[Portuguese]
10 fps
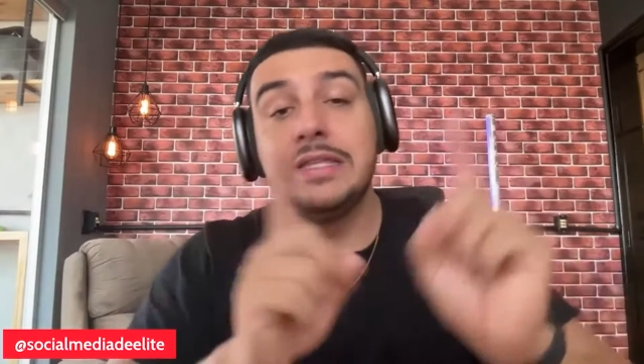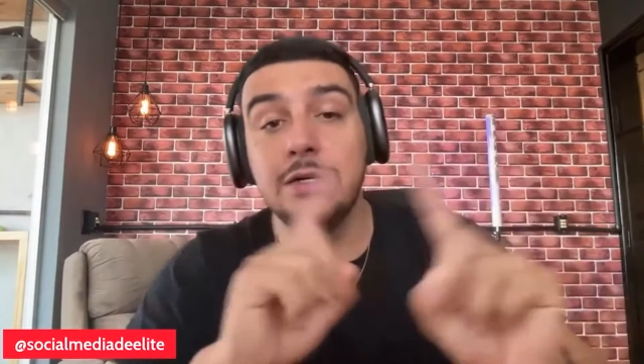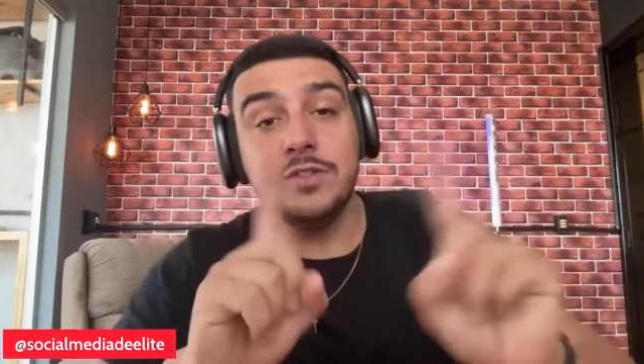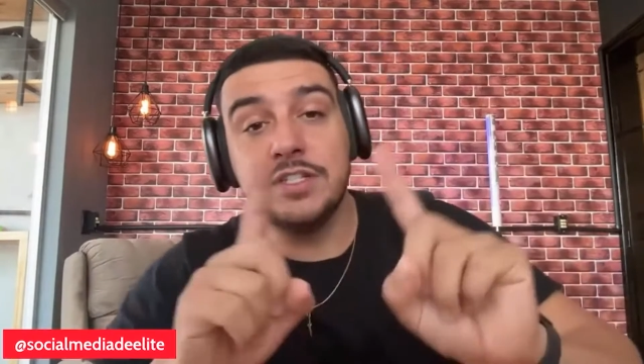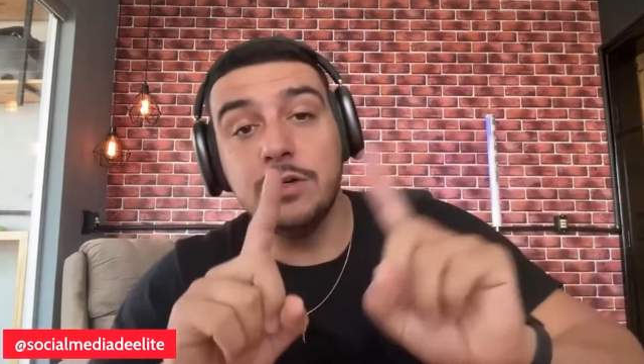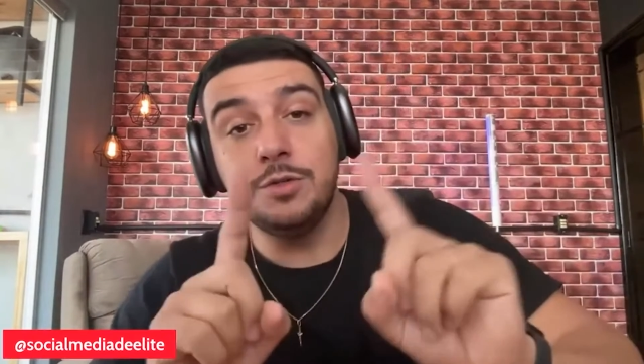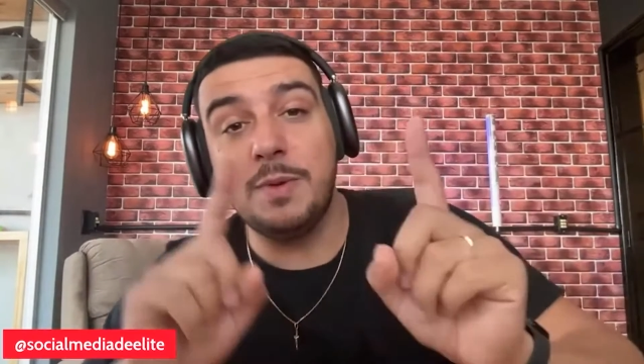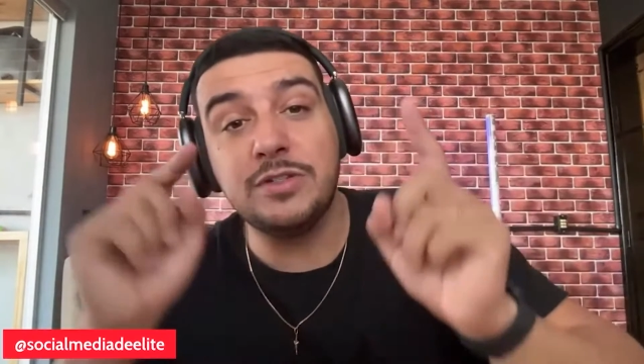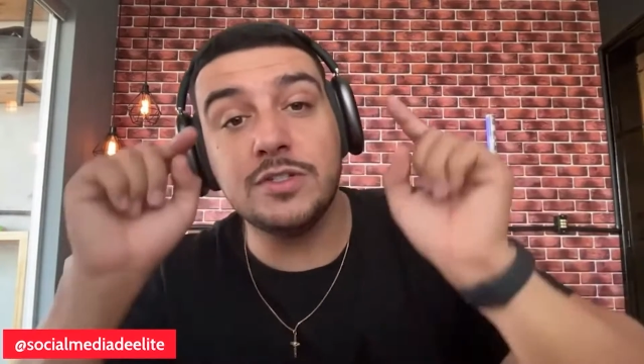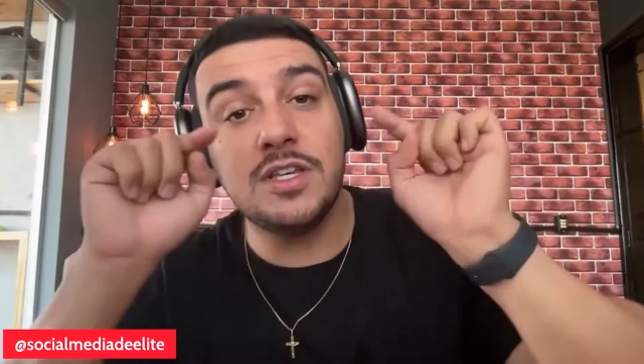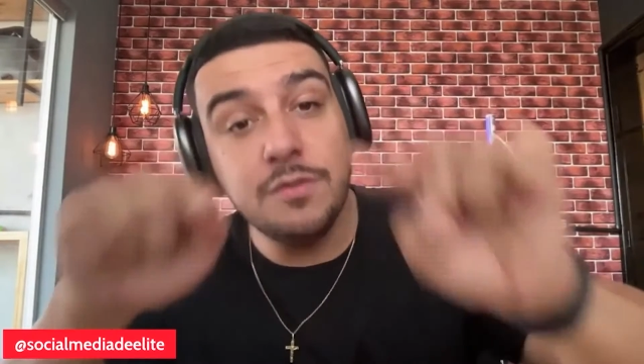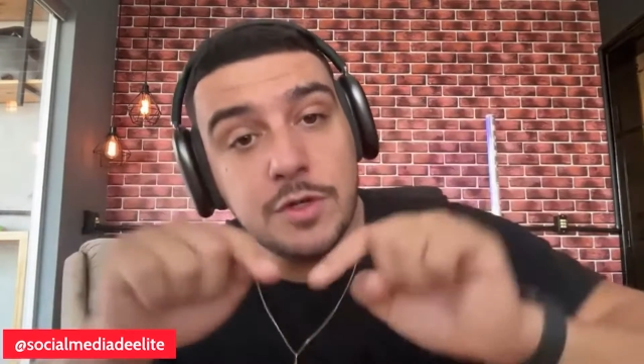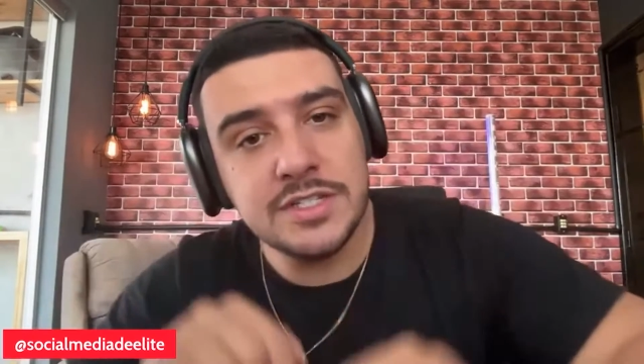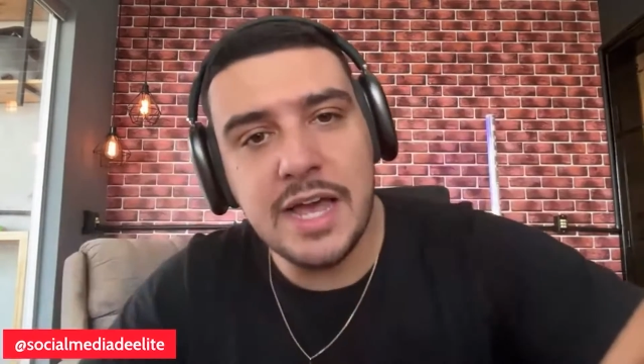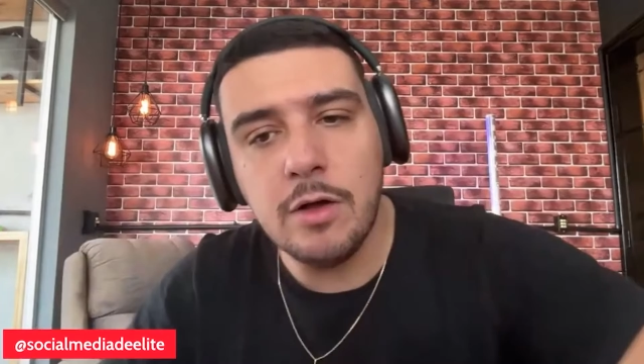não são de pessoas que
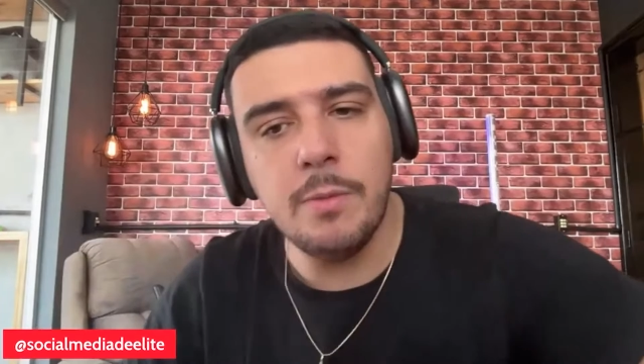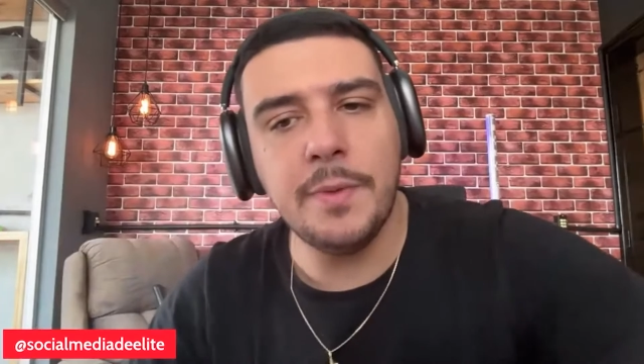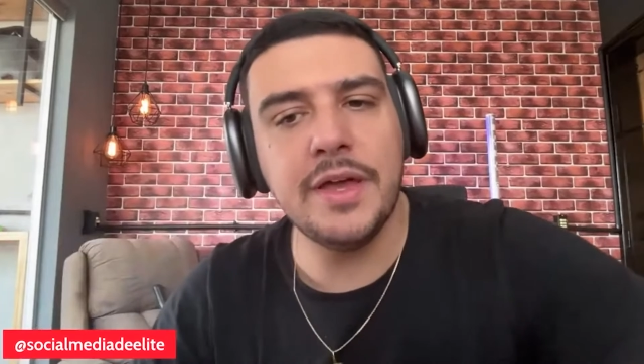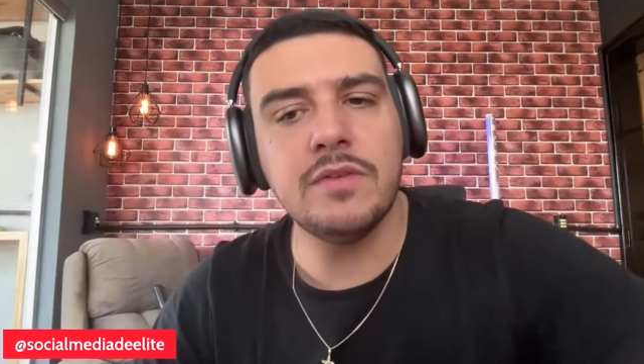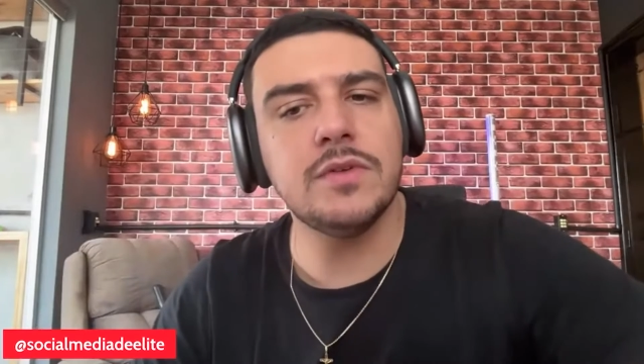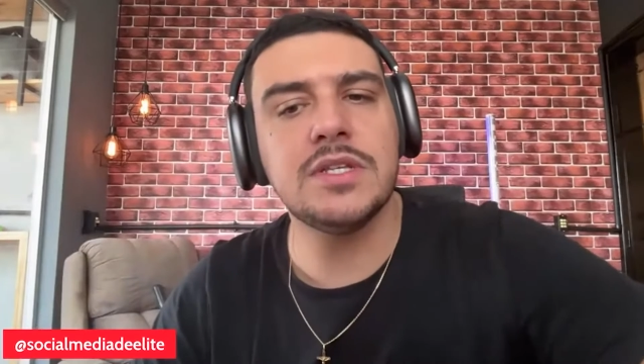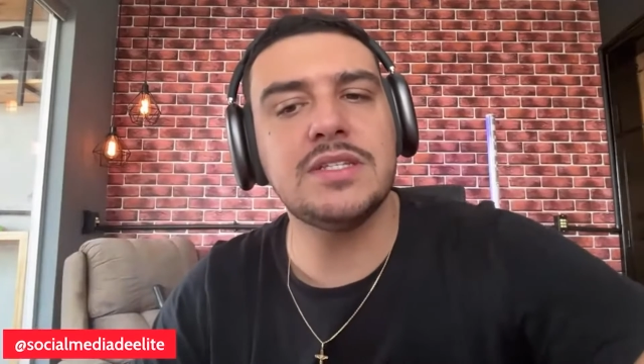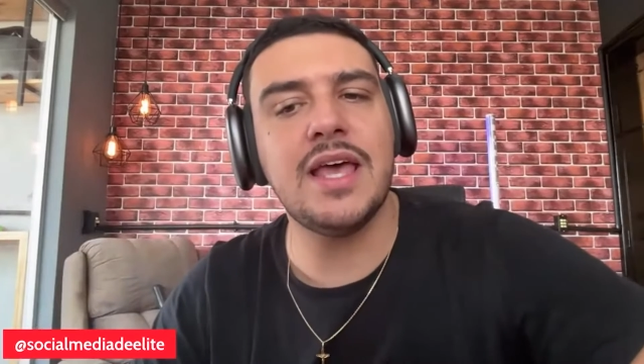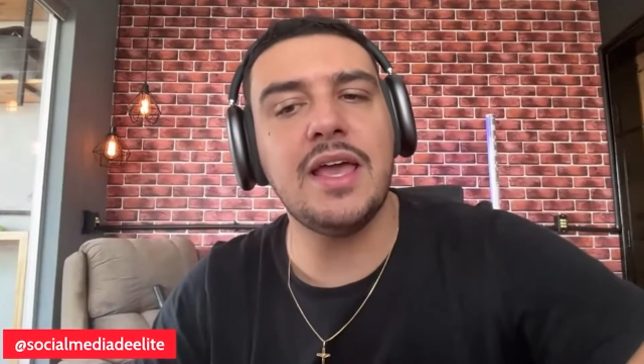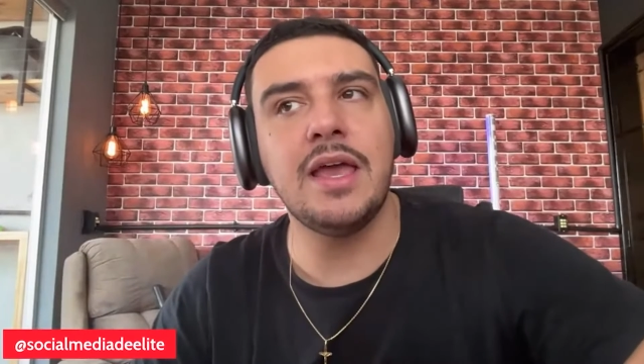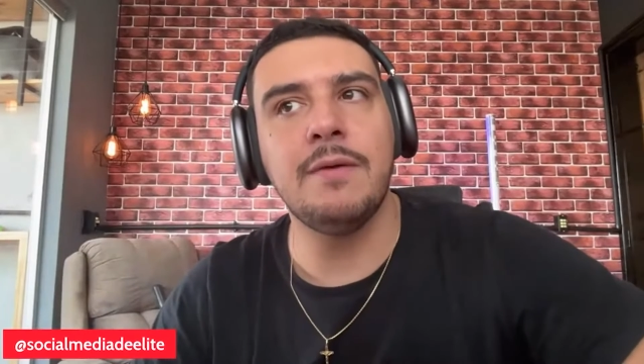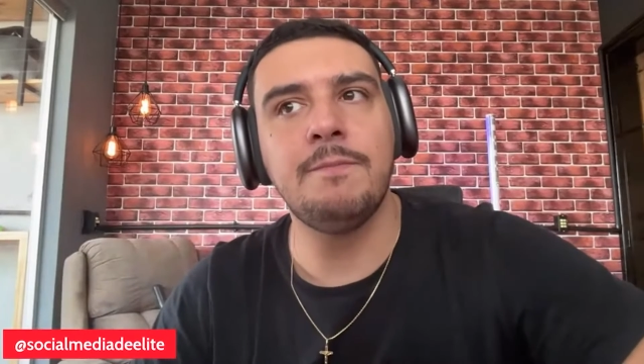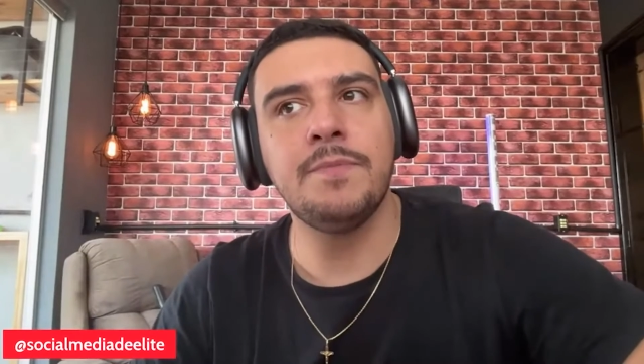você acompanha, que você segue.